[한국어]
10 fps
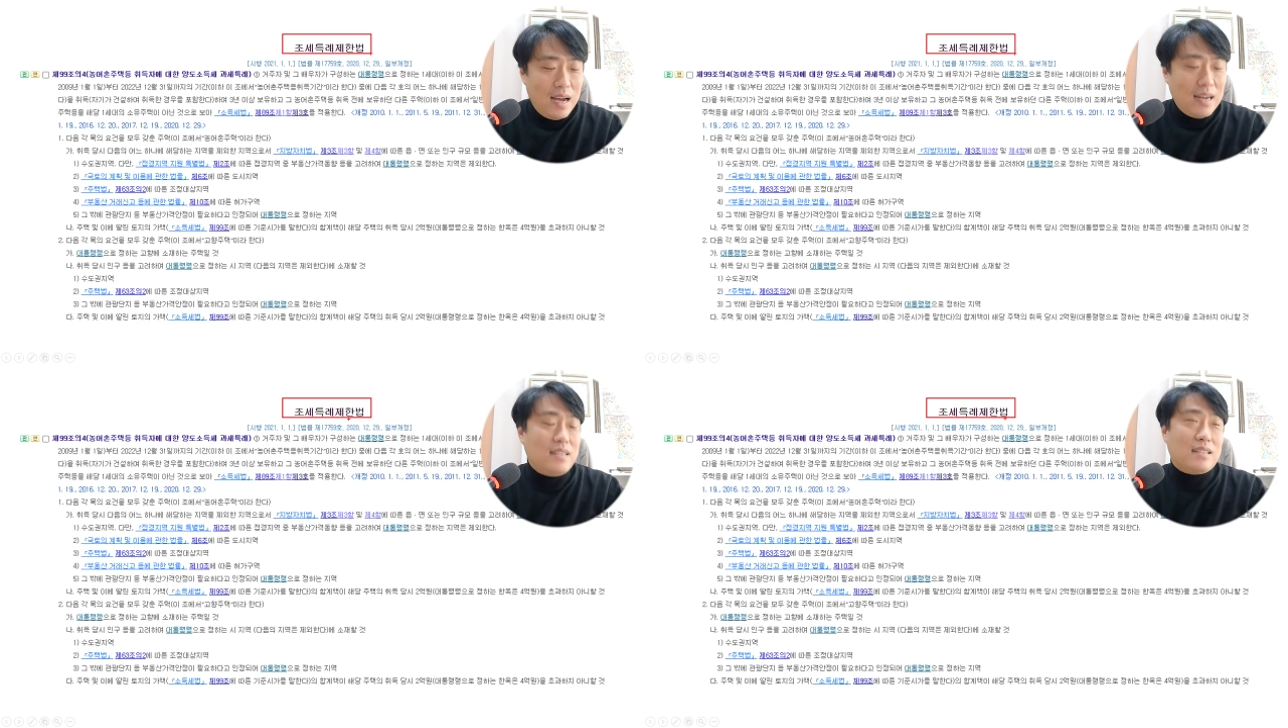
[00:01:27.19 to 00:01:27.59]

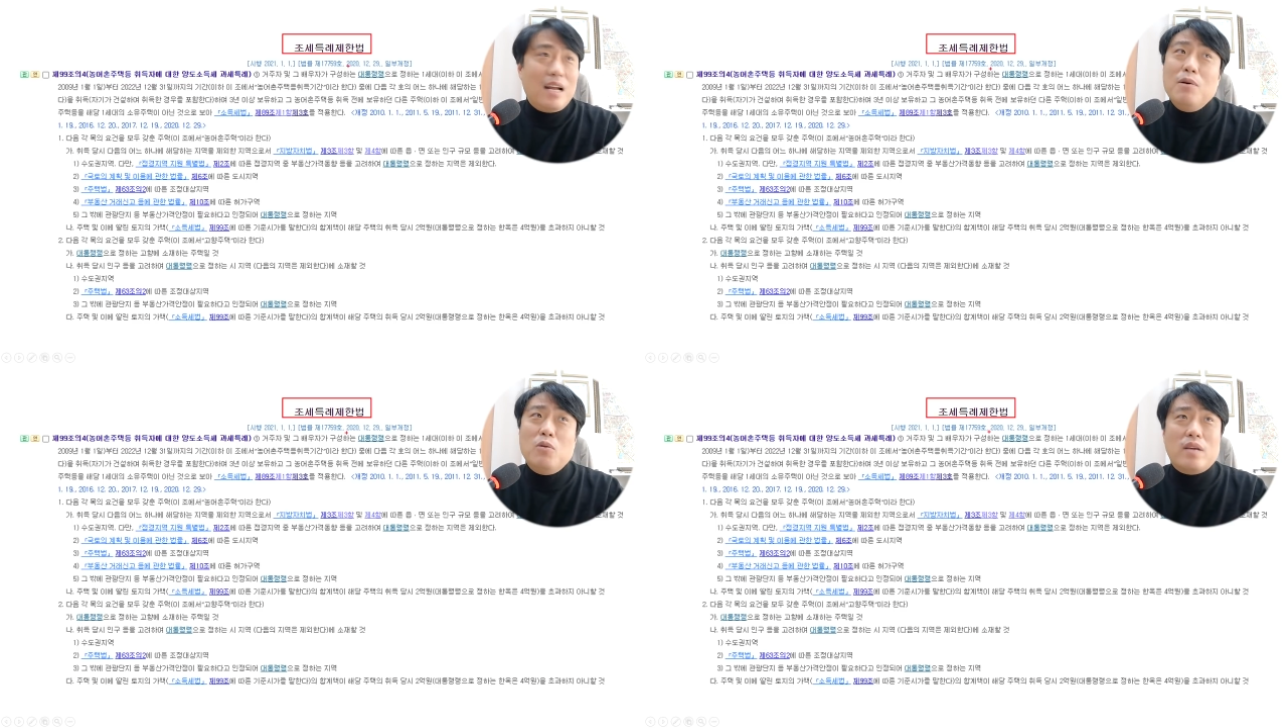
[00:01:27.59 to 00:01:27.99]
하나씩
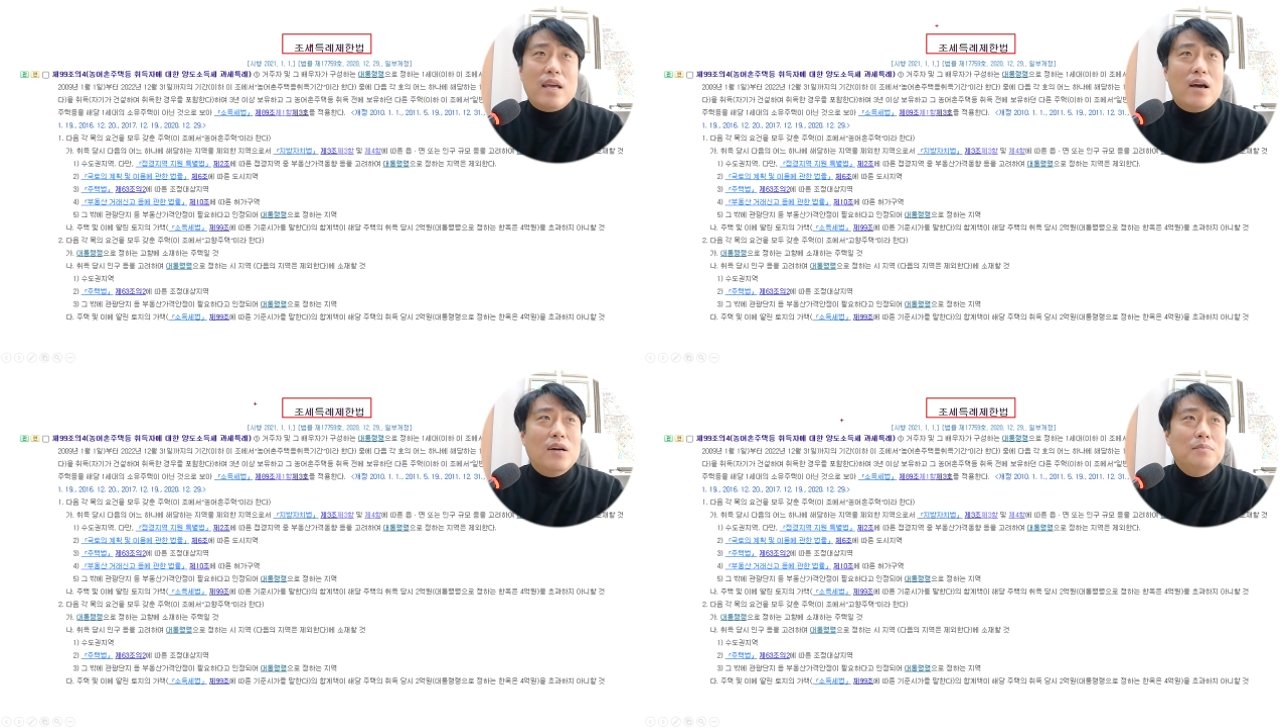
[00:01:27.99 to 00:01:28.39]

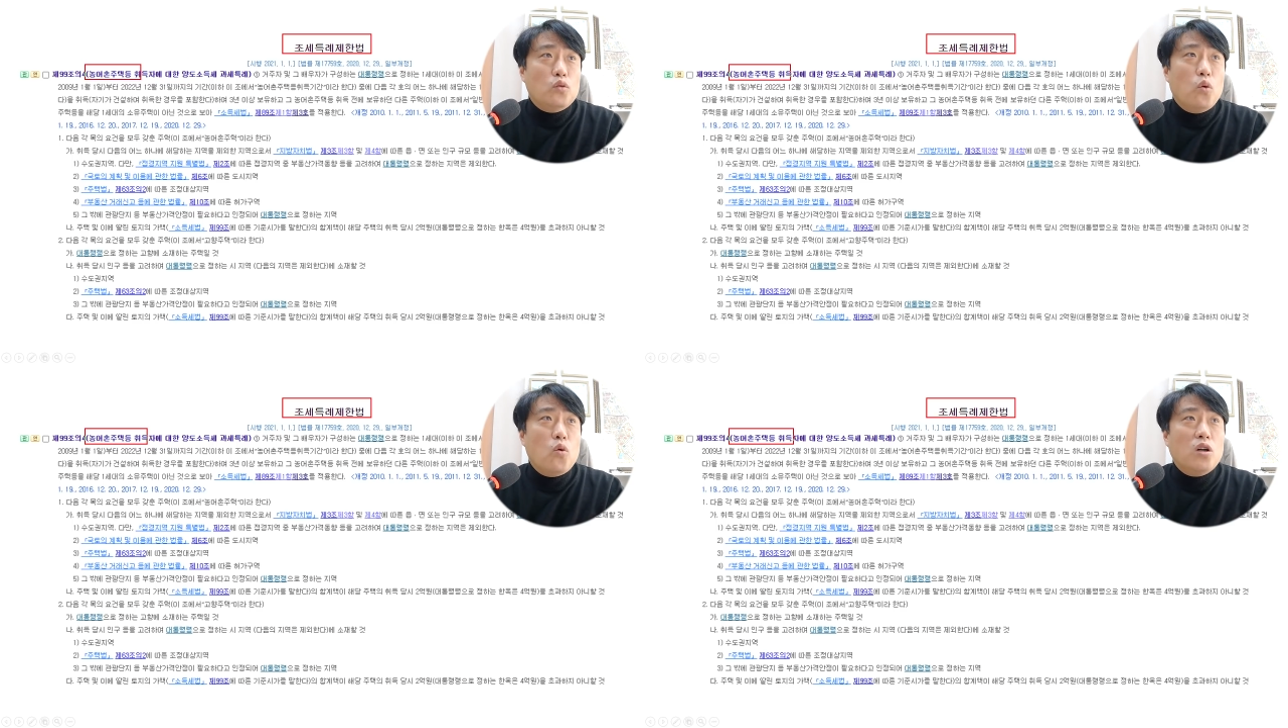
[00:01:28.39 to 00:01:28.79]
살펴볼게요.
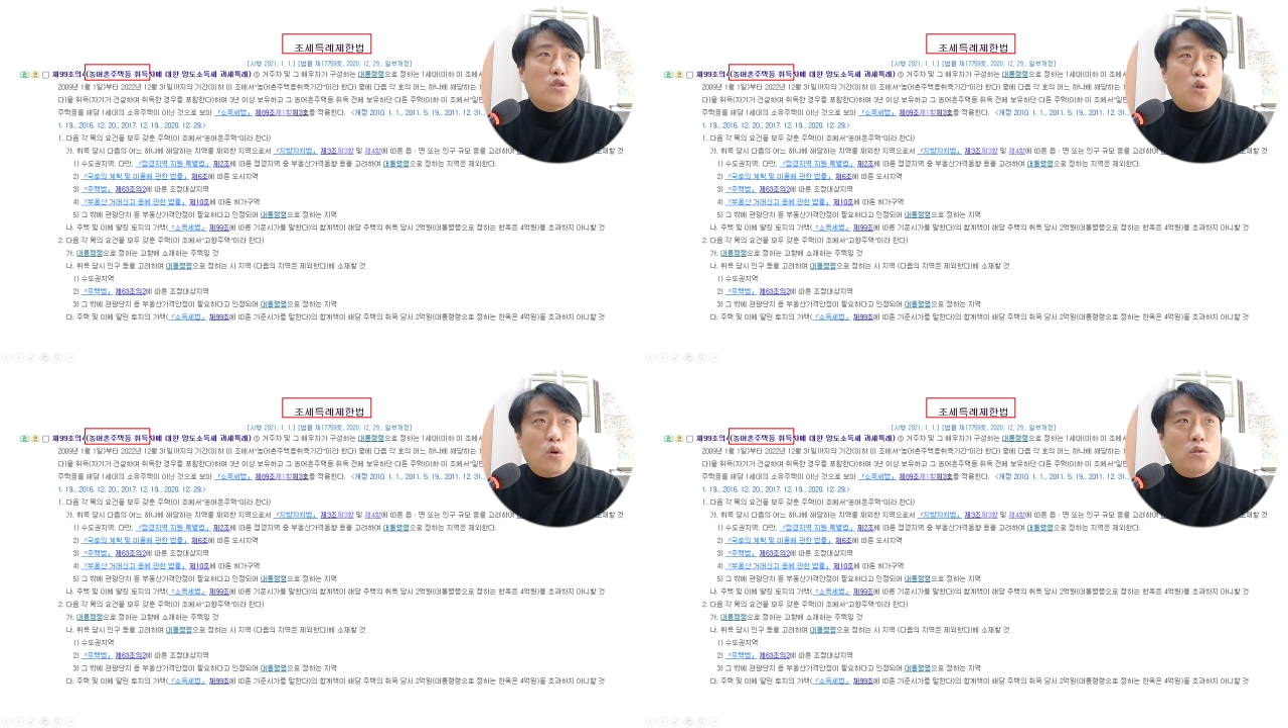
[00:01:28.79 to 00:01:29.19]

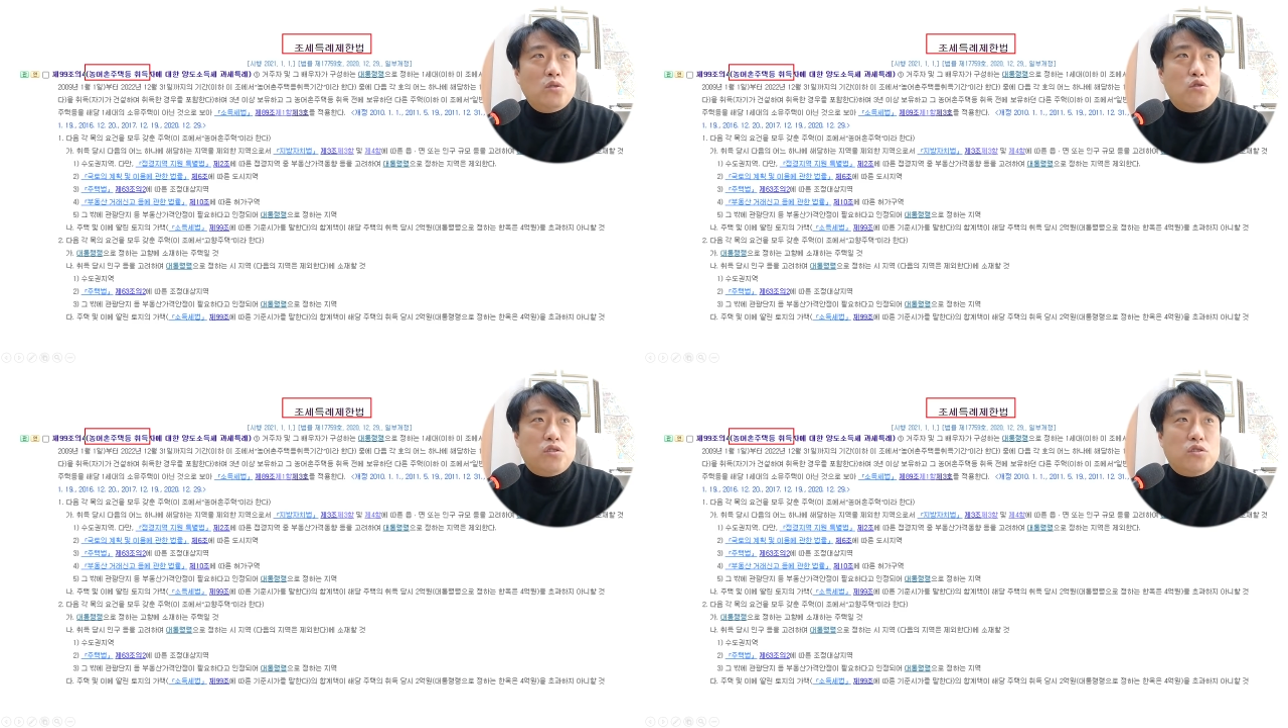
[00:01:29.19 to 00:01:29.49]
농어촌